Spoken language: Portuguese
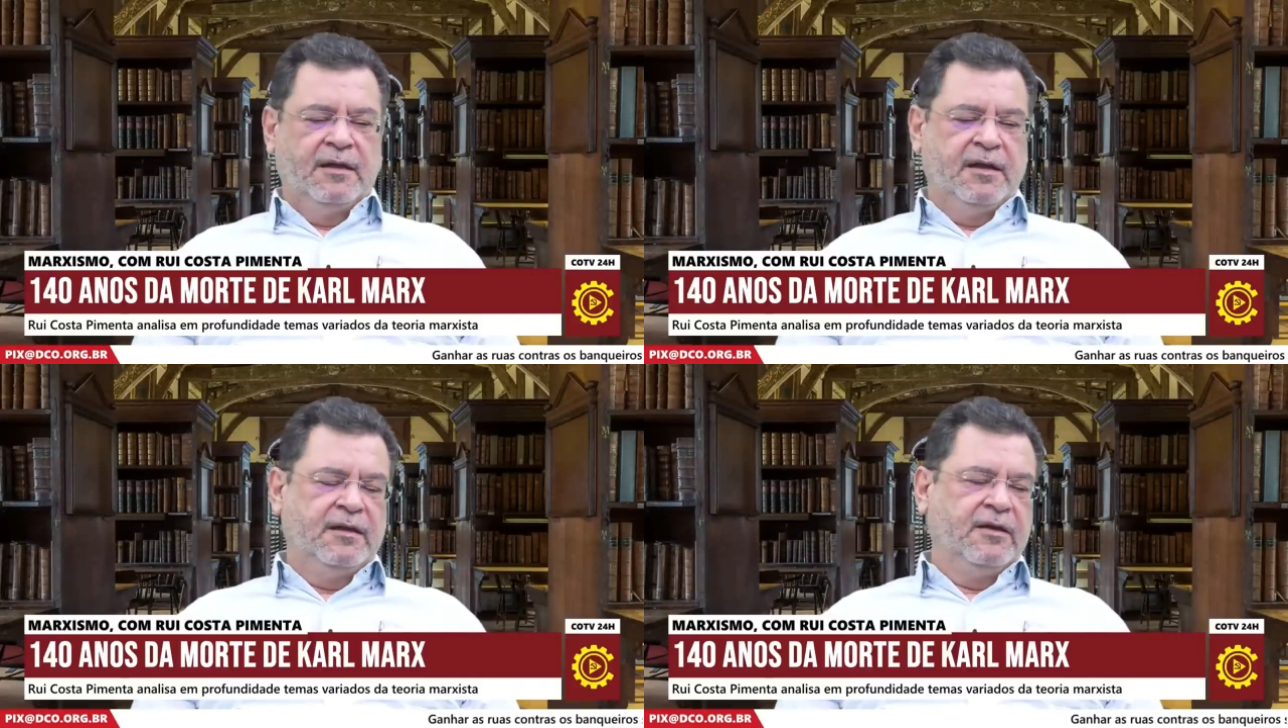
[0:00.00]

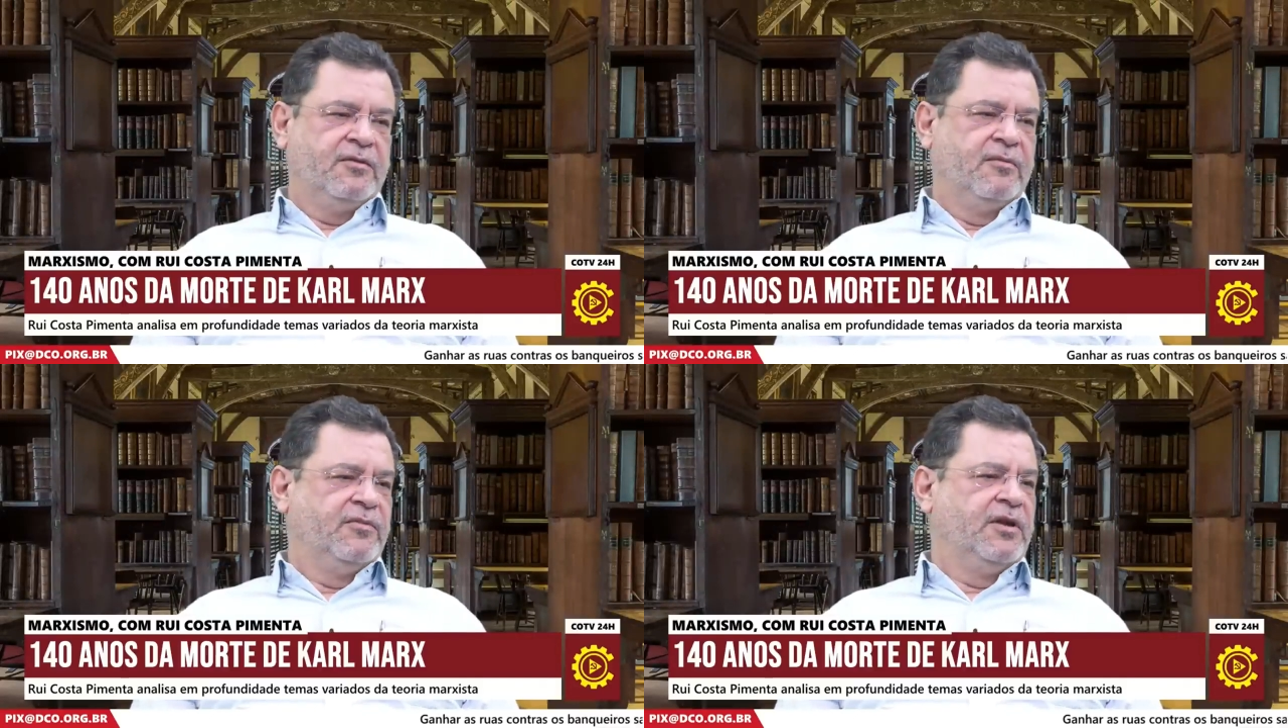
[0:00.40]
né, de,
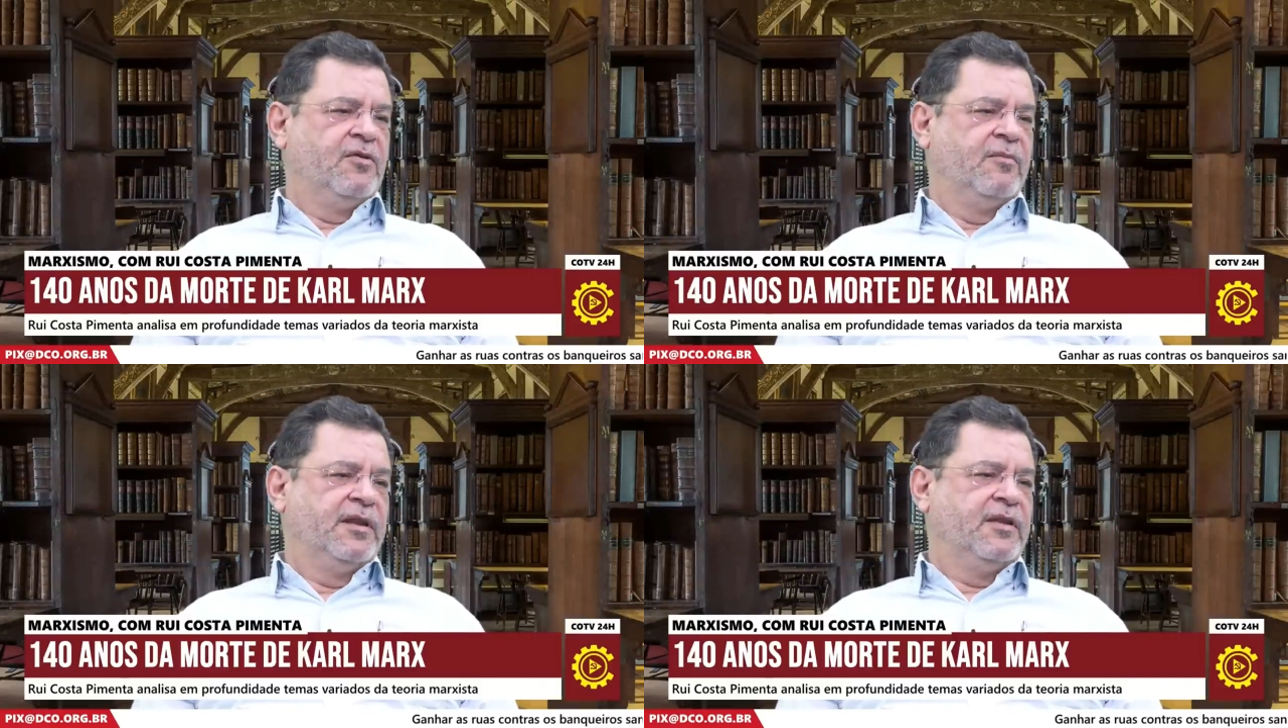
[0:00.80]
de,
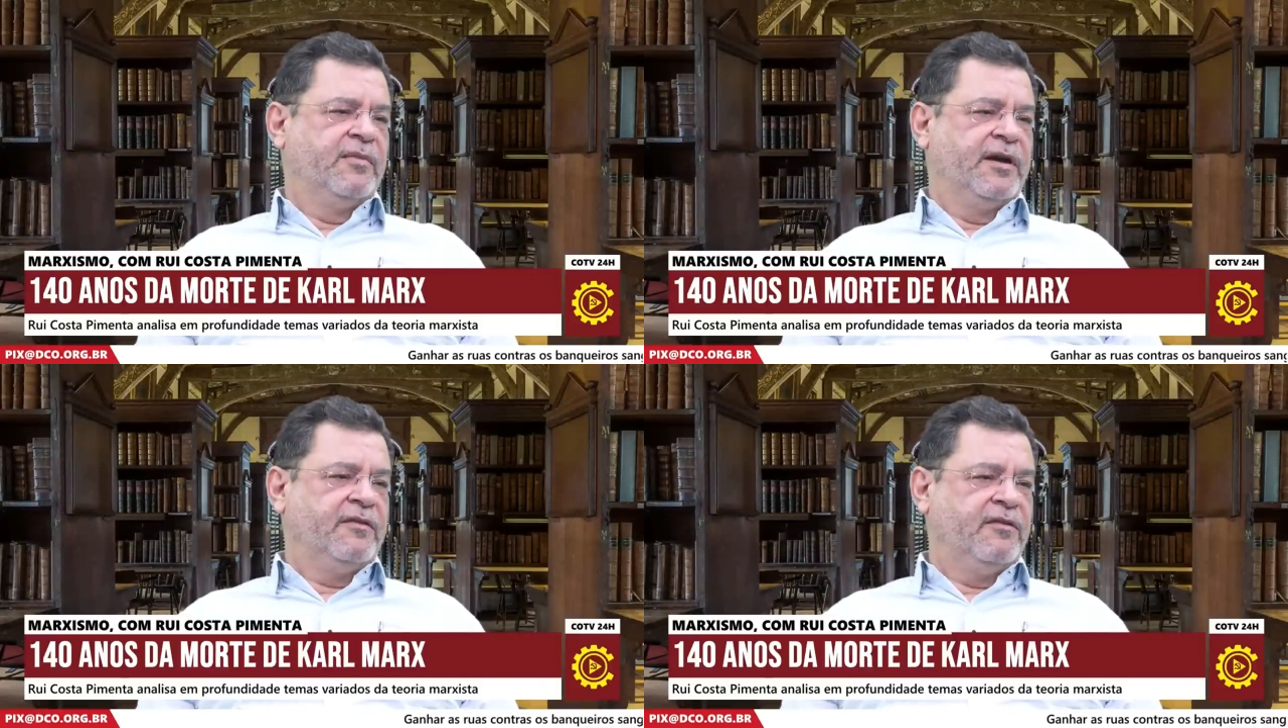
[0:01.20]
combater
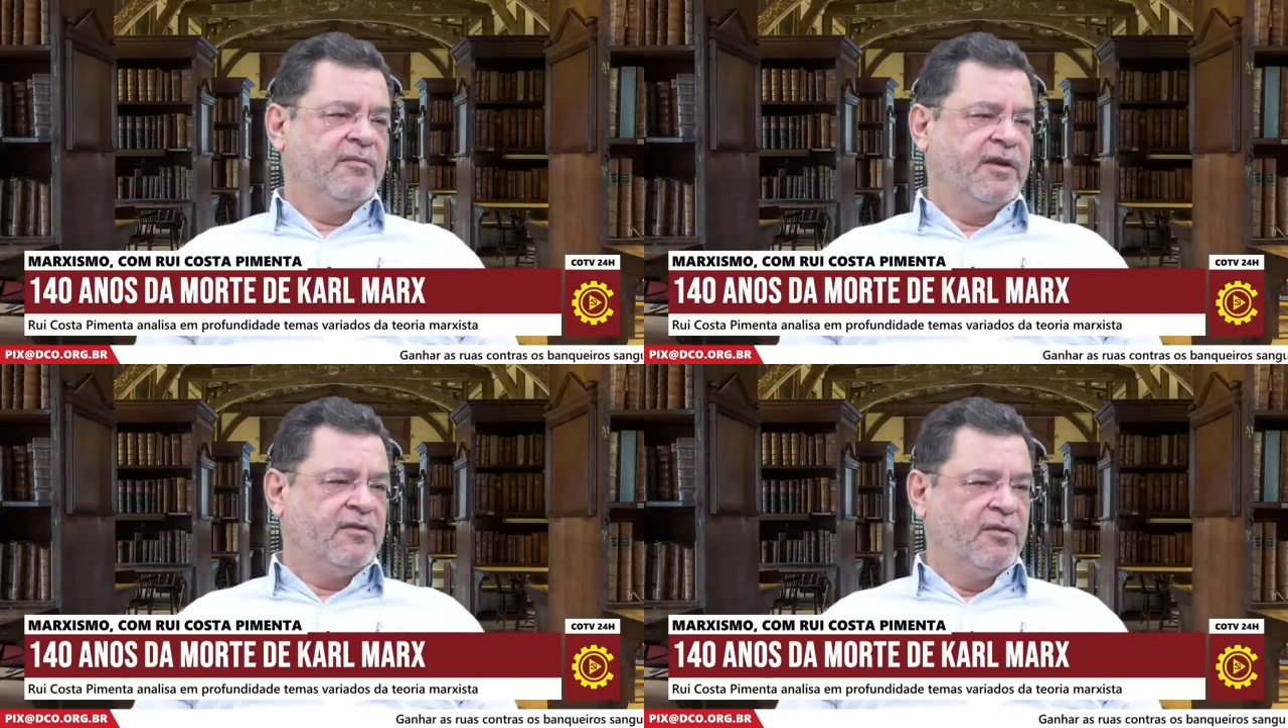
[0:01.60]
o
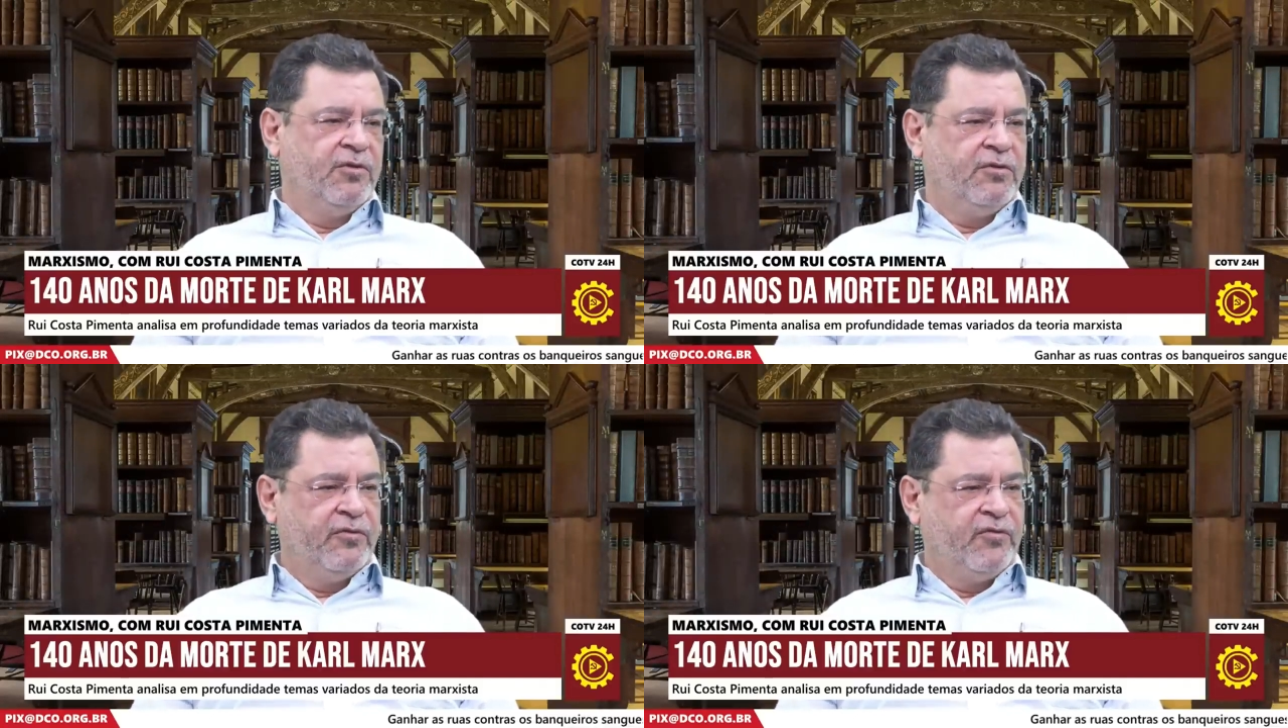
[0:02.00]
marxismo, mas são
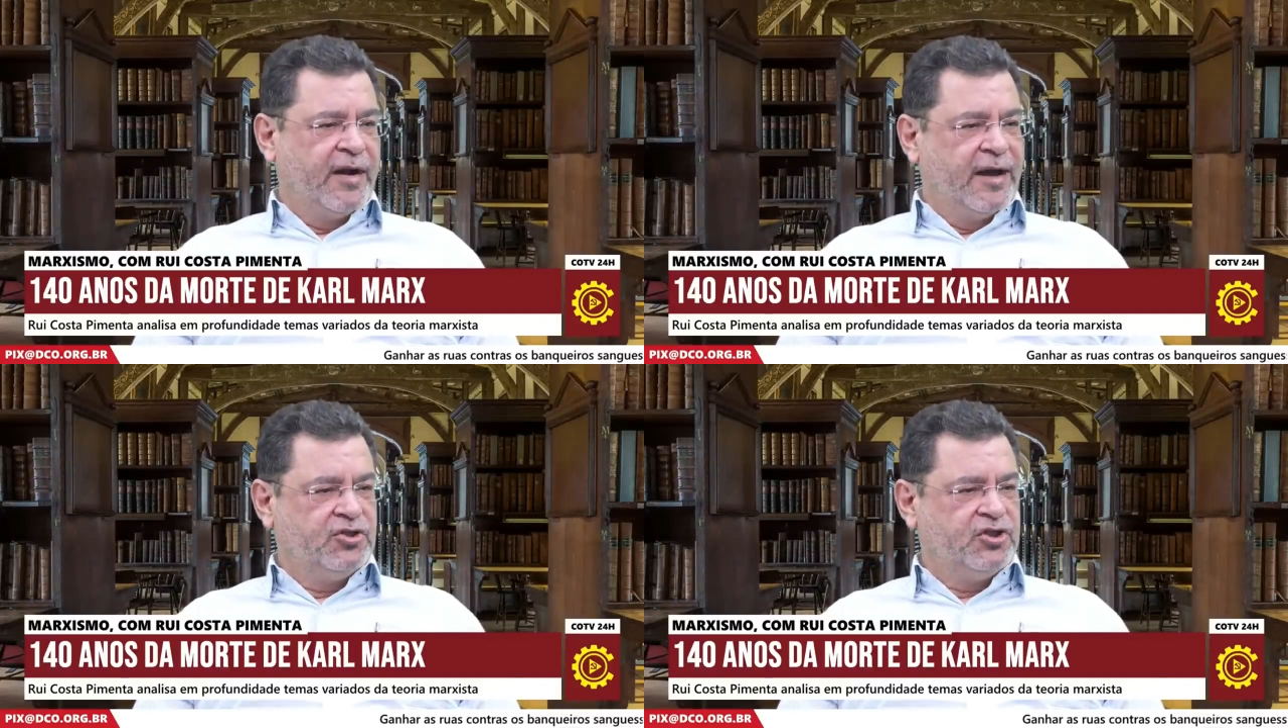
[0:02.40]
muito
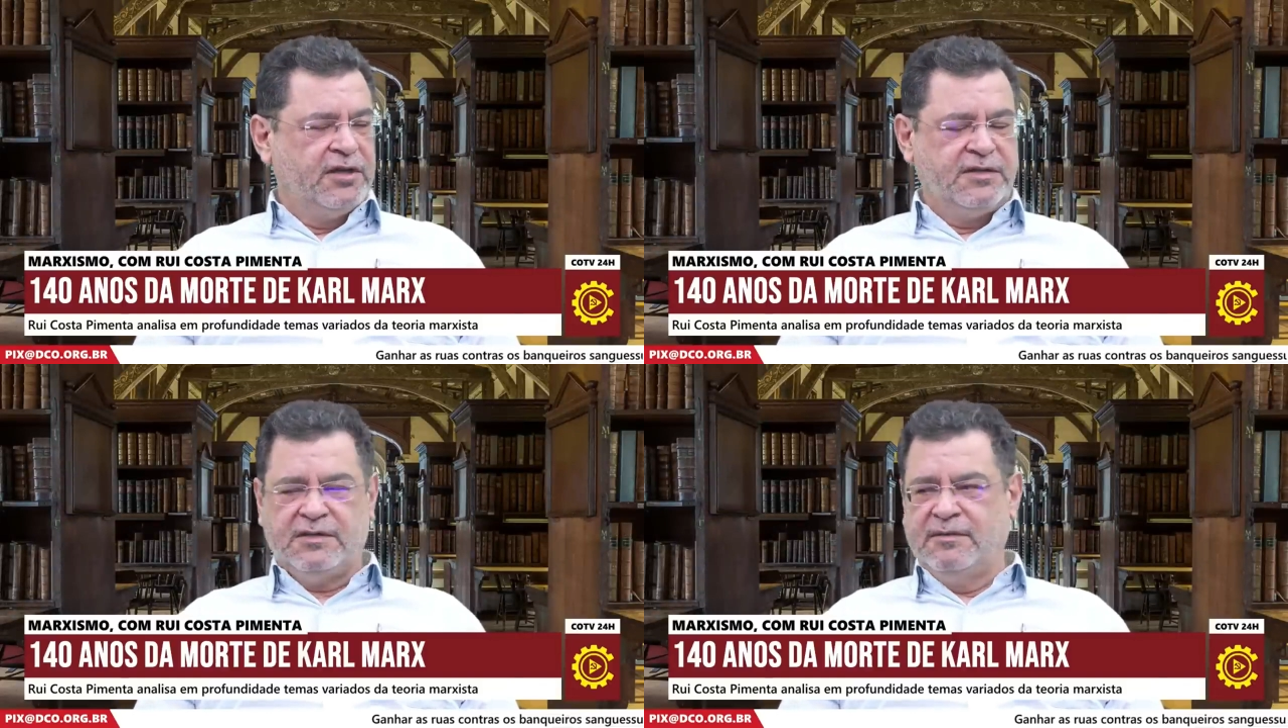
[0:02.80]

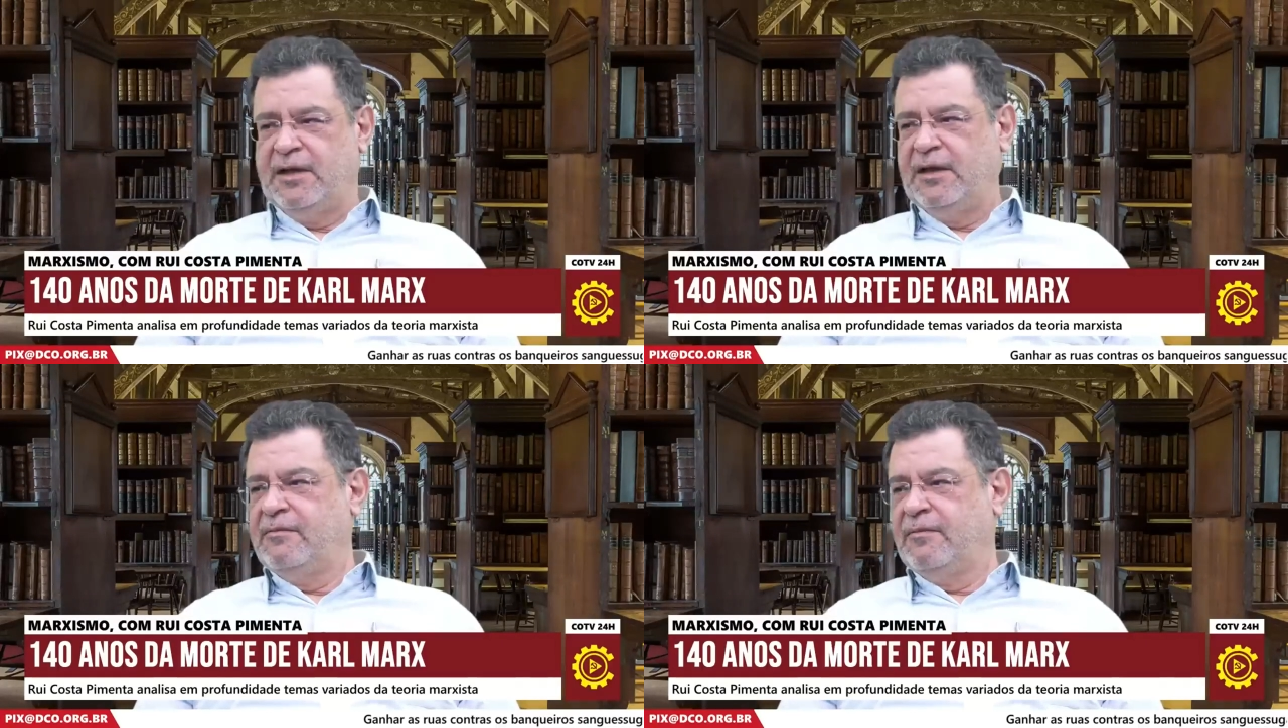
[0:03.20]
frágeis.
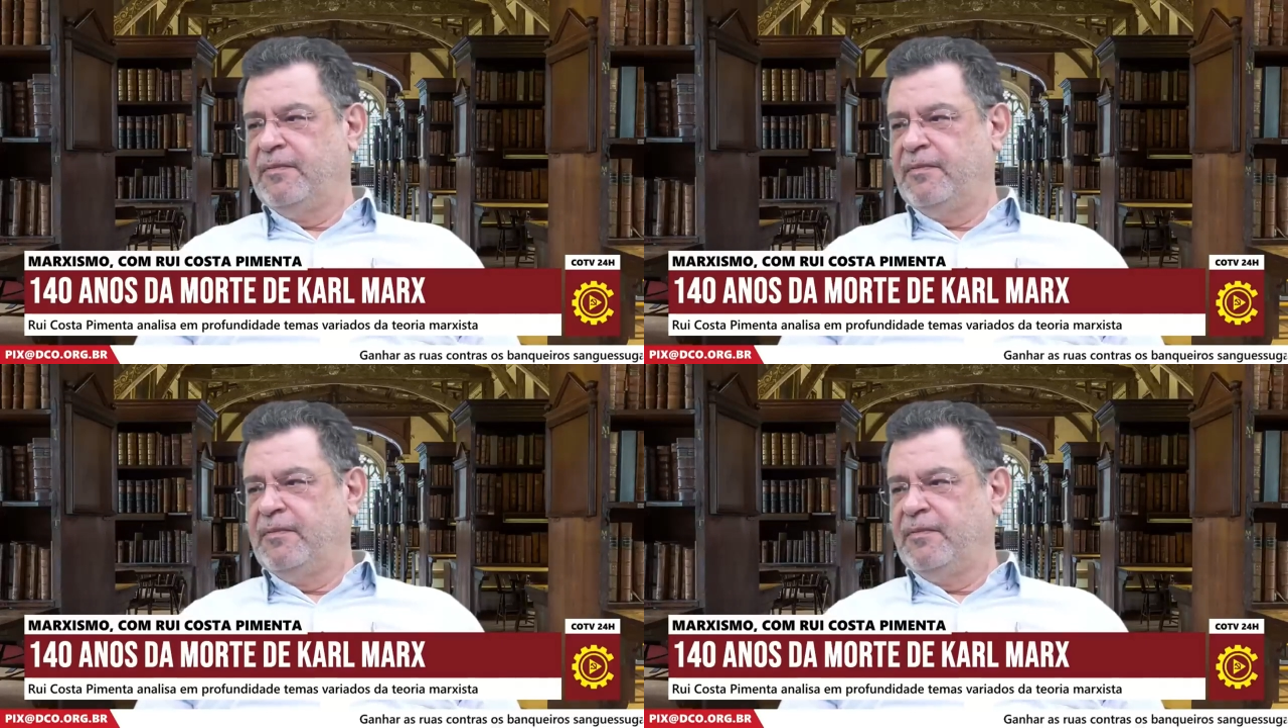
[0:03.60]
Né?